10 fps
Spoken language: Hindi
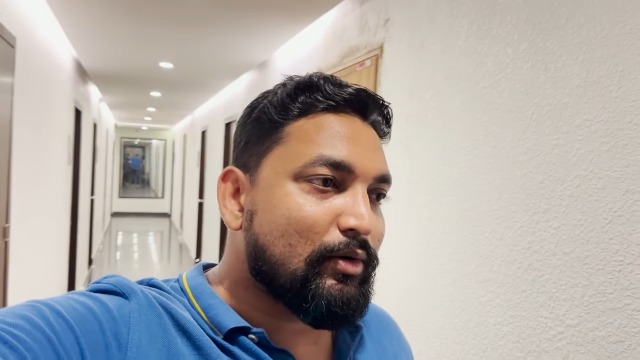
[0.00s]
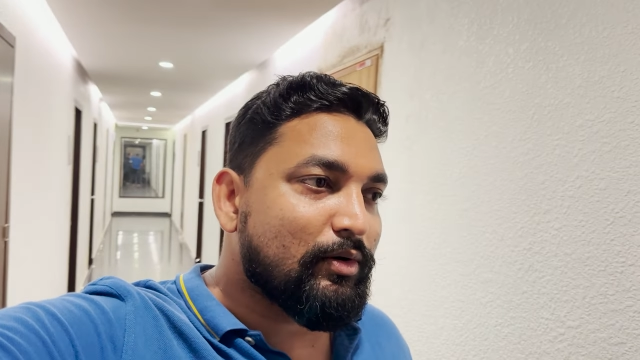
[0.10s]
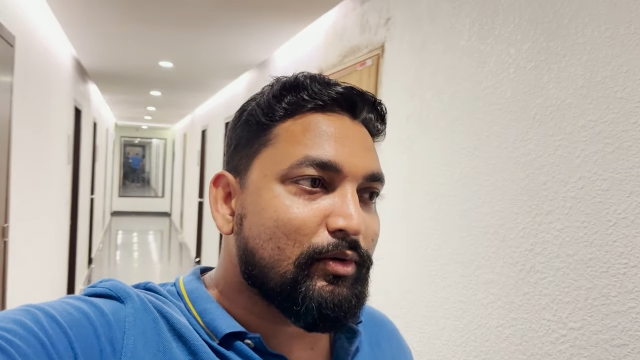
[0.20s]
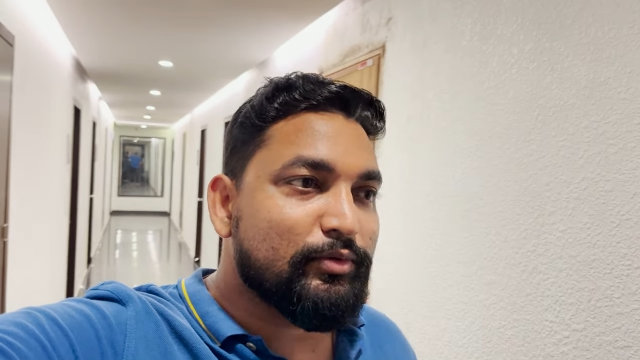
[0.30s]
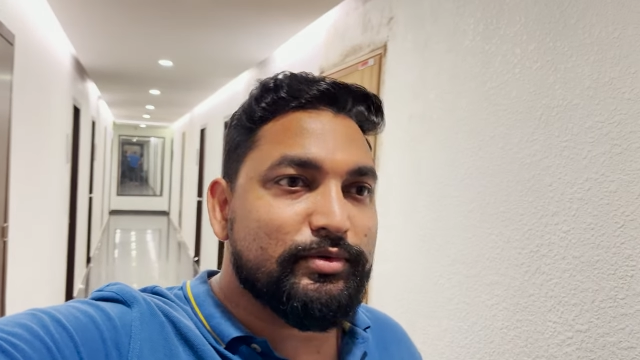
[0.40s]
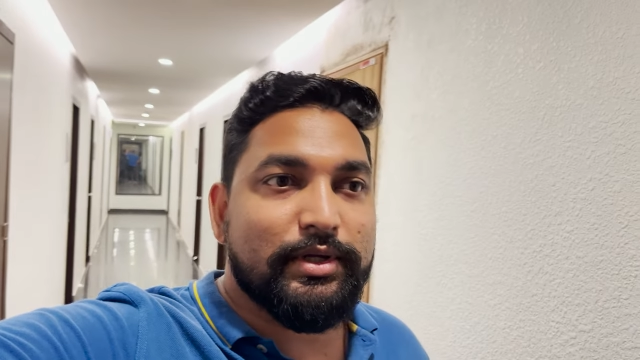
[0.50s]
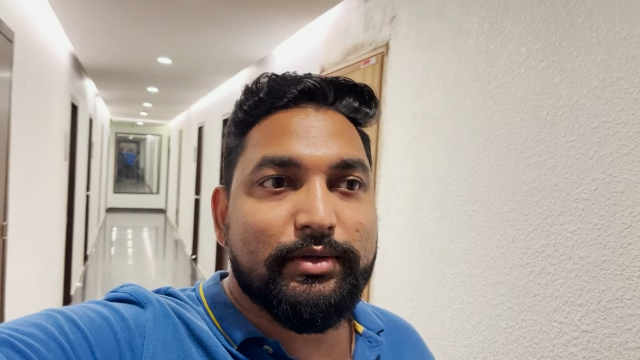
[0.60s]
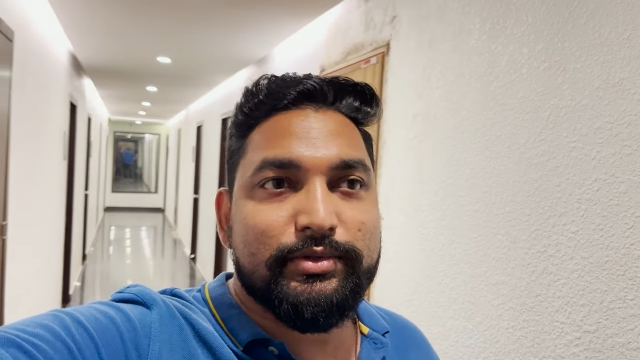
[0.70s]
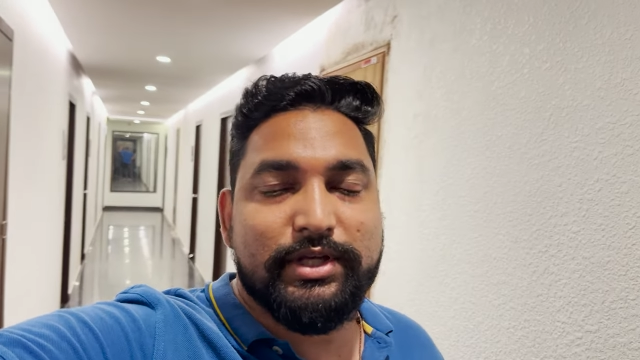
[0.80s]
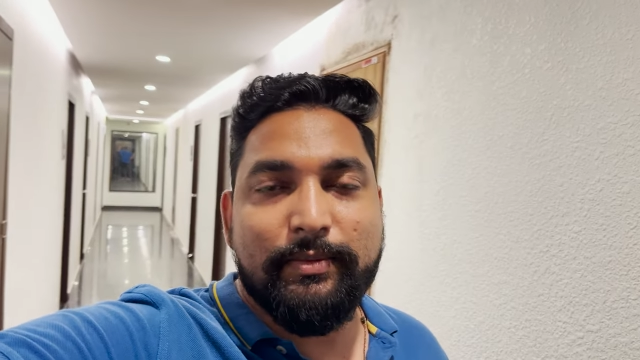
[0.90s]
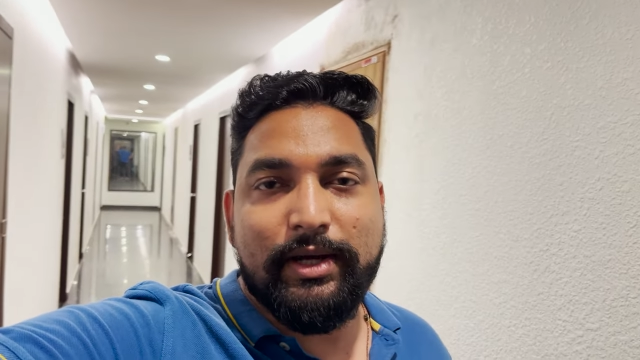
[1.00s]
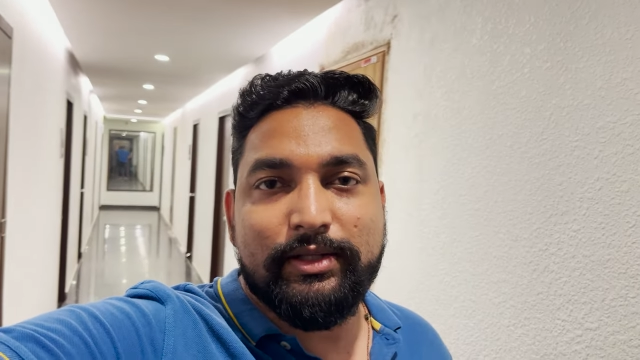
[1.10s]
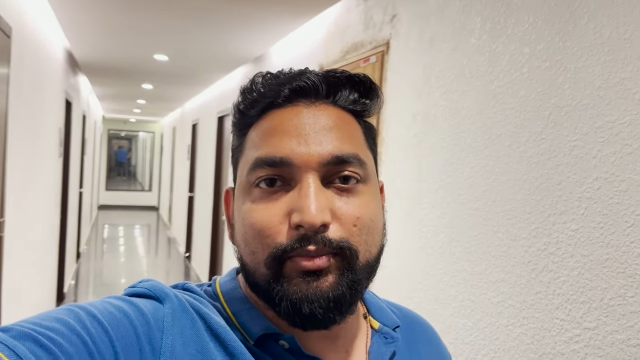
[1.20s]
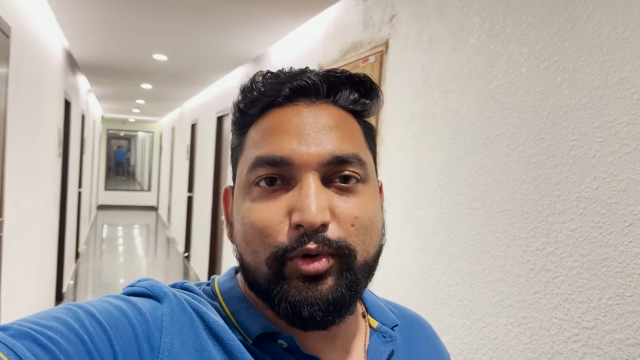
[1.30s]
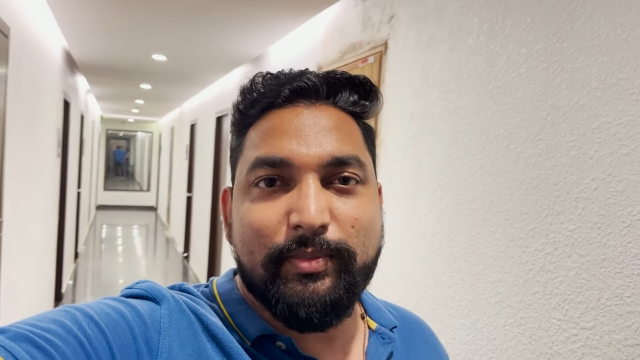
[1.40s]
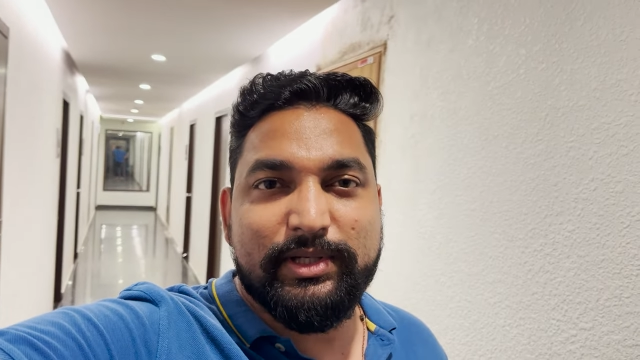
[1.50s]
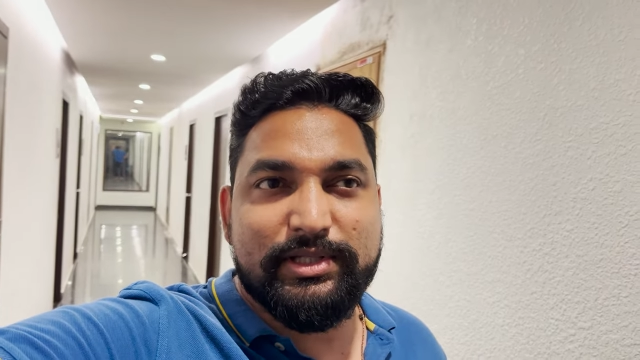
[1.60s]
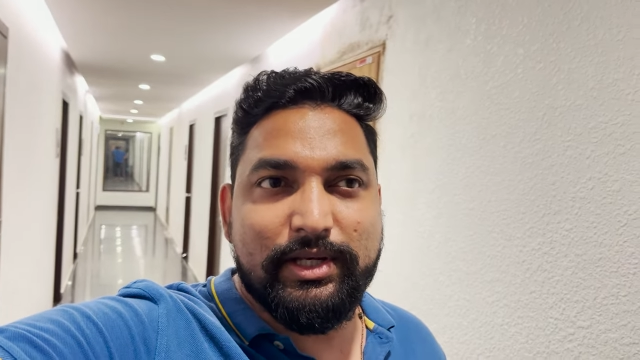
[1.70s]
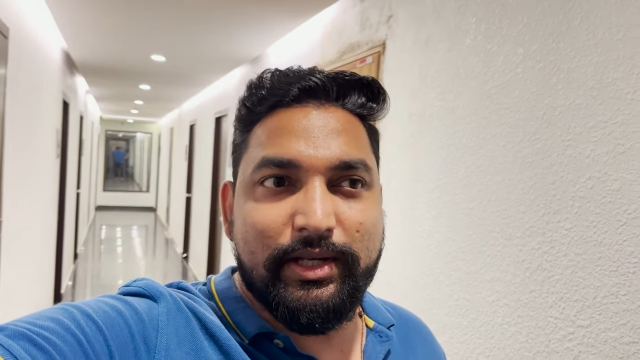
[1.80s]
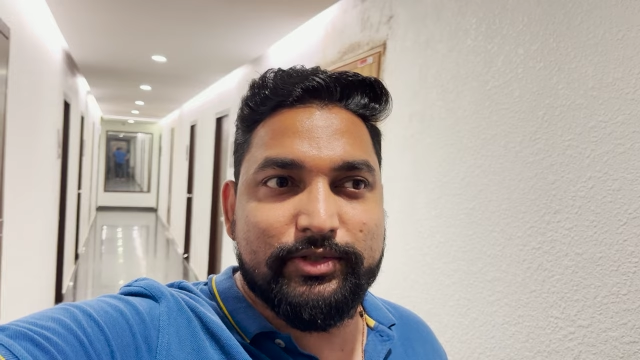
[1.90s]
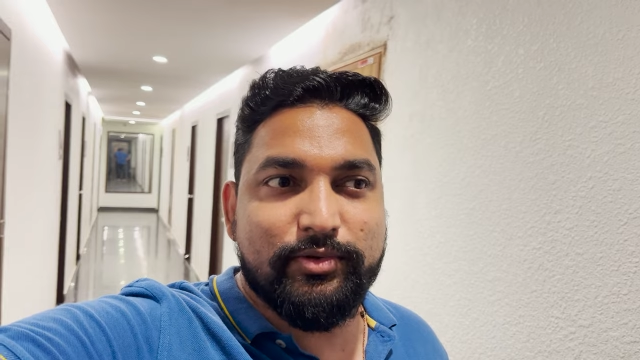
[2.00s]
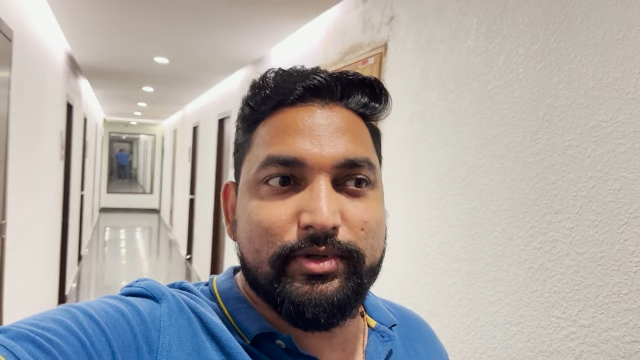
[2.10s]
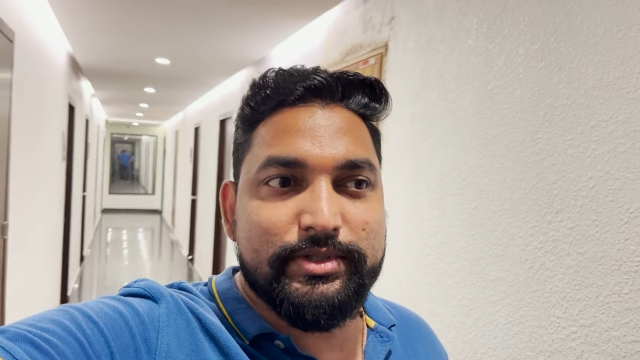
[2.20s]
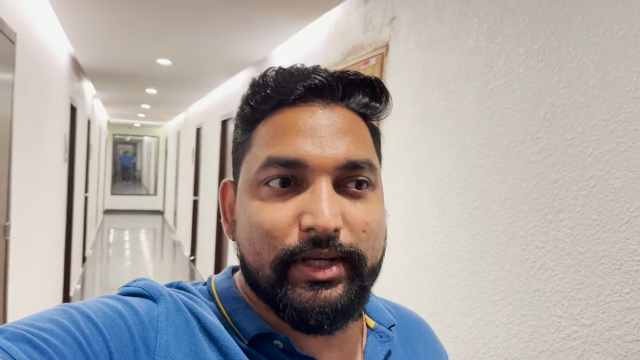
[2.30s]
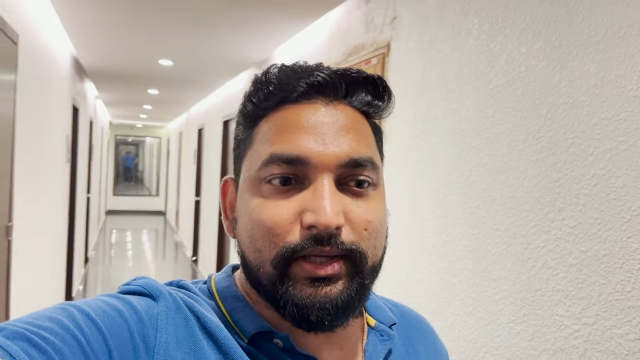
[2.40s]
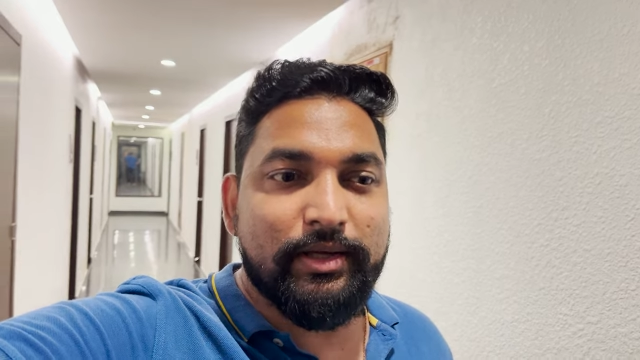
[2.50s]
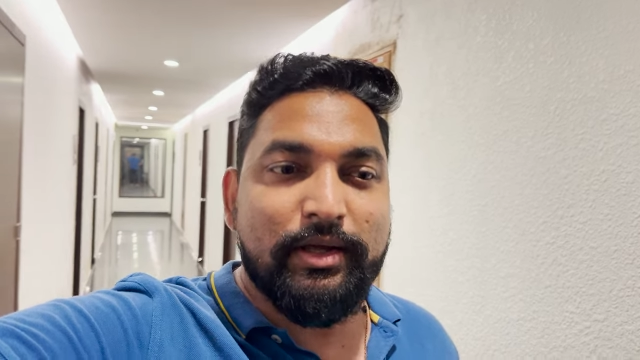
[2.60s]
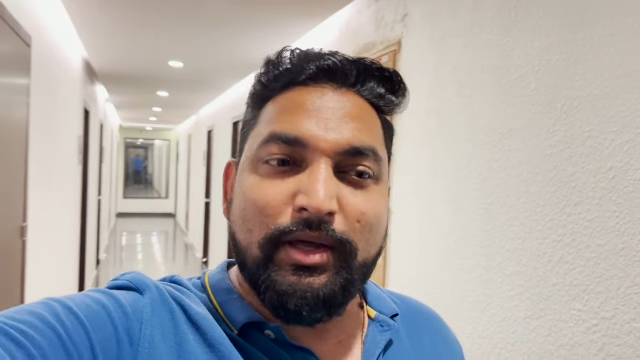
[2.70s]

और उधर उसके बाद हम लोग मछली रेस्टोरेंट जाएंगे